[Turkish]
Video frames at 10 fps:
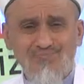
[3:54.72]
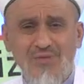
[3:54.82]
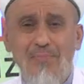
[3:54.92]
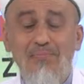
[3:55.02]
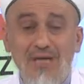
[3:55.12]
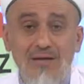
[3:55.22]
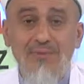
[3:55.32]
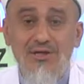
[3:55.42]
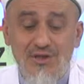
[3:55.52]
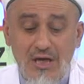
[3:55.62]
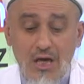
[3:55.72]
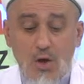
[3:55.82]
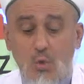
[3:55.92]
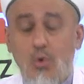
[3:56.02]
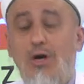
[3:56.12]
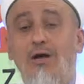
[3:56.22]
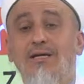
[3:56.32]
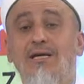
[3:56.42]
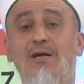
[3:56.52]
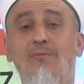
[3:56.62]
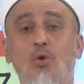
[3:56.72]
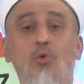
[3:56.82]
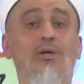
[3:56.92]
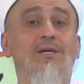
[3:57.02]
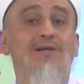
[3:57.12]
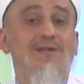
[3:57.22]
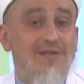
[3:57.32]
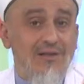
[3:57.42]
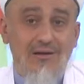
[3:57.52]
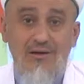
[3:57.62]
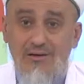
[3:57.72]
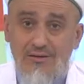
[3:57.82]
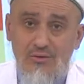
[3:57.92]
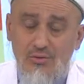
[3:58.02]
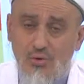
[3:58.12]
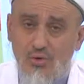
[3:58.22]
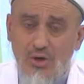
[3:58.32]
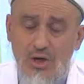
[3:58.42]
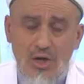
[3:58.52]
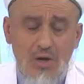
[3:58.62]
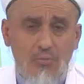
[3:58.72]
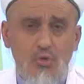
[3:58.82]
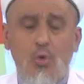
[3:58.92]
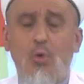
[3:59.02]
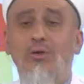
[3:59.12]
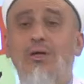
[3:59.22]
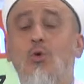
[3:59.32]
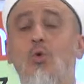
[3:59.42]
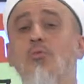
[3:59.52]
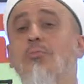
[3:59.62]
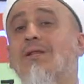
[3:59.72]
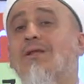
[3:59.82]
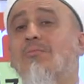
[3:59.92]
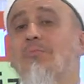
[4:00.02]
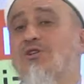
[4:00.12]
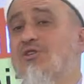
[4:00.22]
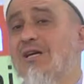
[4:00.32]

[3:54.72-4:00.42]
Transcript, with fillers: bilmiş. Kur'an-ı Kerim'de onların kıssaları anlatılıyor. Bugün onlar o ümmetlerin başına